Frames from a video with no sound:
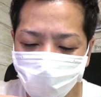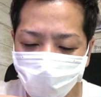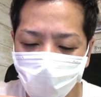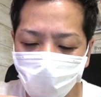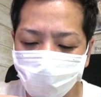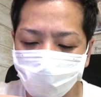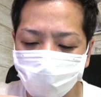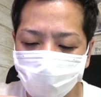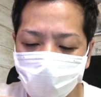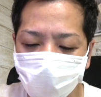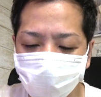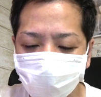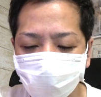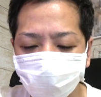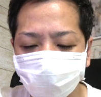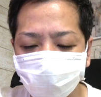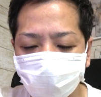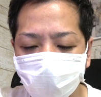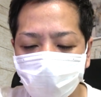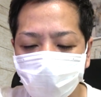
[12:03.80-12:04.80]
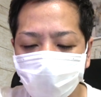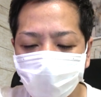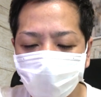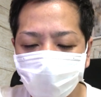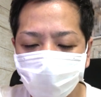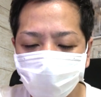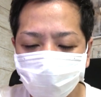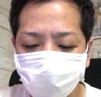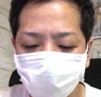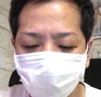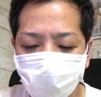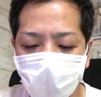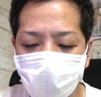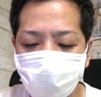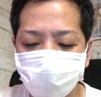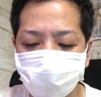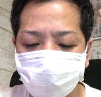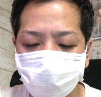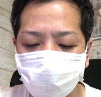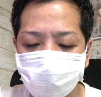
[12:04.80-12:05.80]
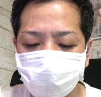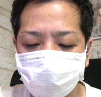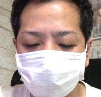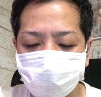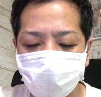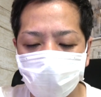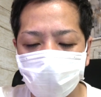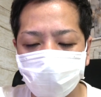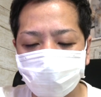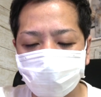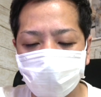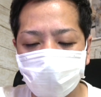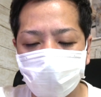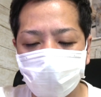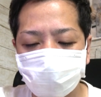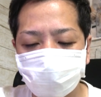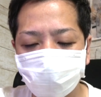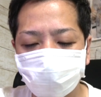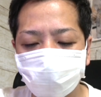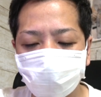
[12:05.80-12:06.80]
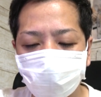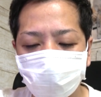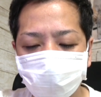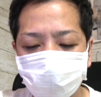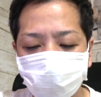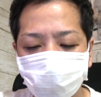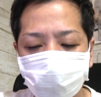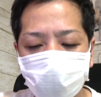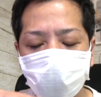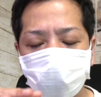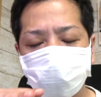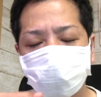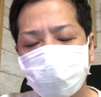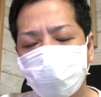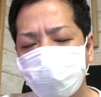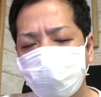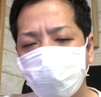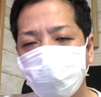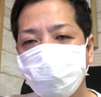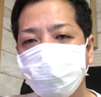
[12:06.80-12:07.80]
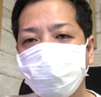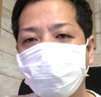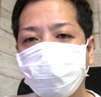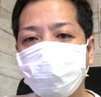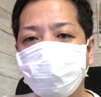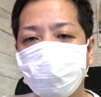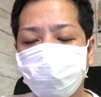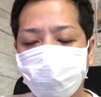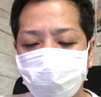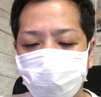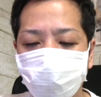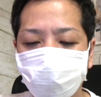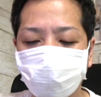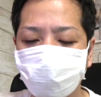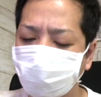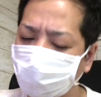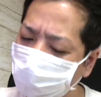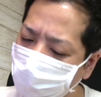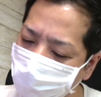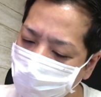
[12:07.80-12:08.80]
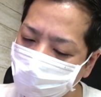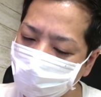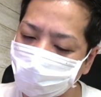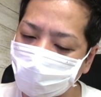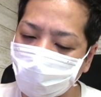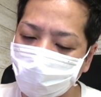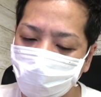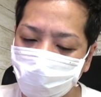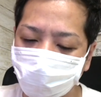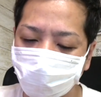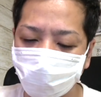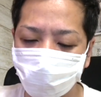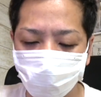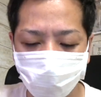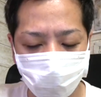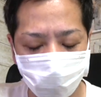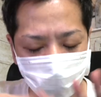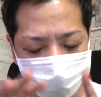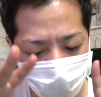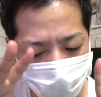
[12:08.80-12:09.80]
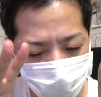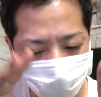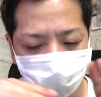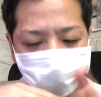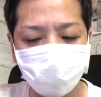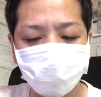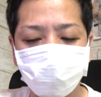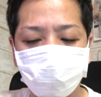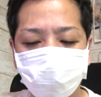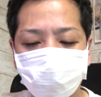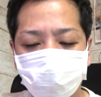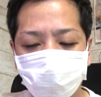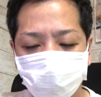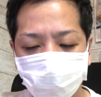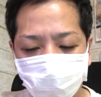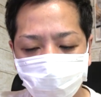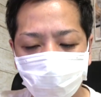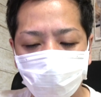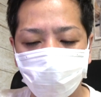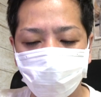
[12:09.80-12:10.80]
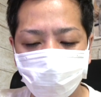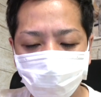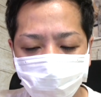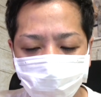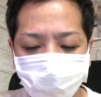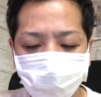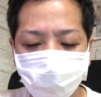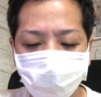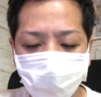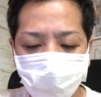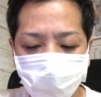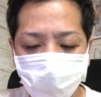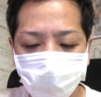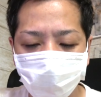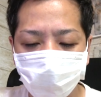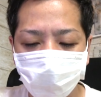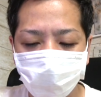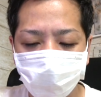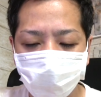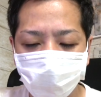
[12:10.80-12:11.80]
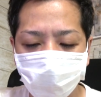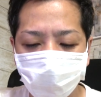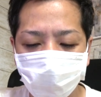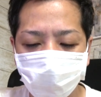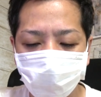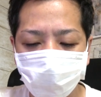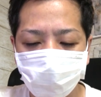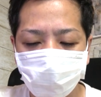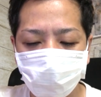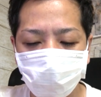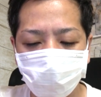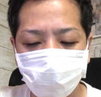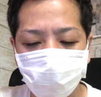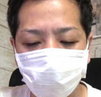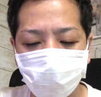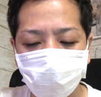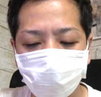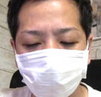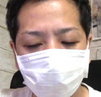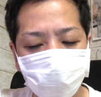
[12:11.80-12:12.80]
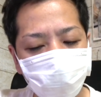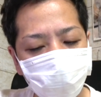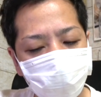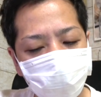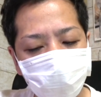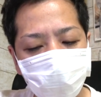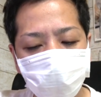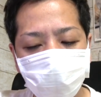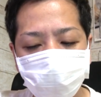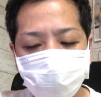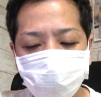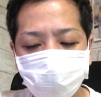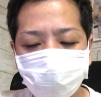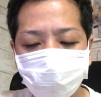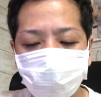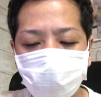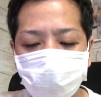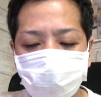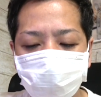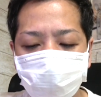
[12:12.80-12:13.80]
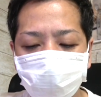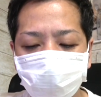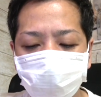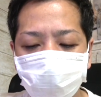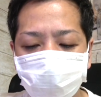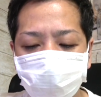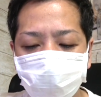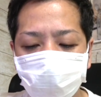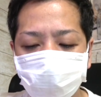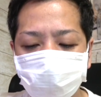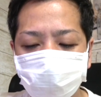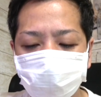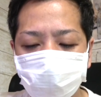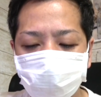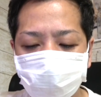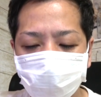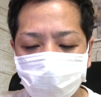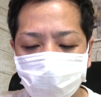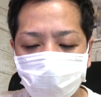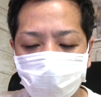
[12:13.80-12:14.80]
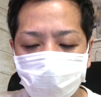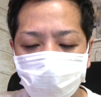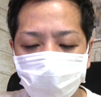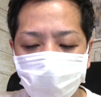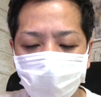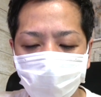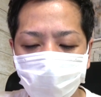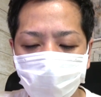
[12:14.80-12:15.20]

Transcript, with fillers: なのでちょっとねそのマルチで実際あったらちょっとそのカンスト勝負になってくるとちょっと厳しいのかなとなと思うんですけれどもいや、まあ、これはねちょっとめっちゃ激アツでしたね